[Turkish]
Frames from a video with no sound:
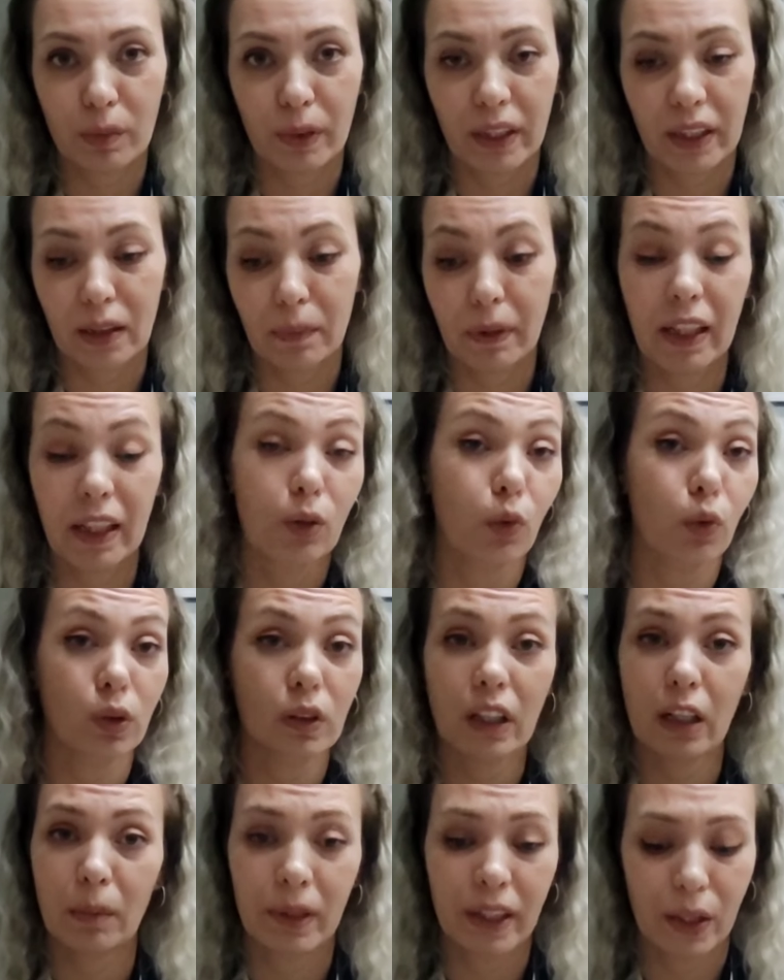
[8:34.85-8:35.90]
belki. Belki o
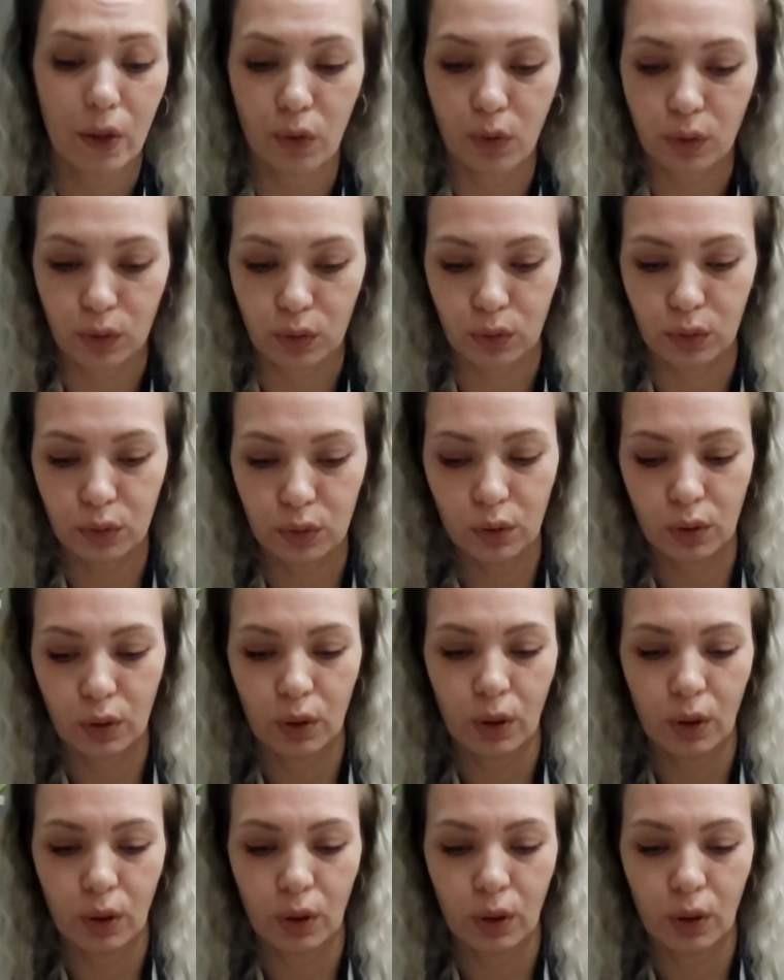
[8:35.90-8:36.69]
kadar bile yoktur.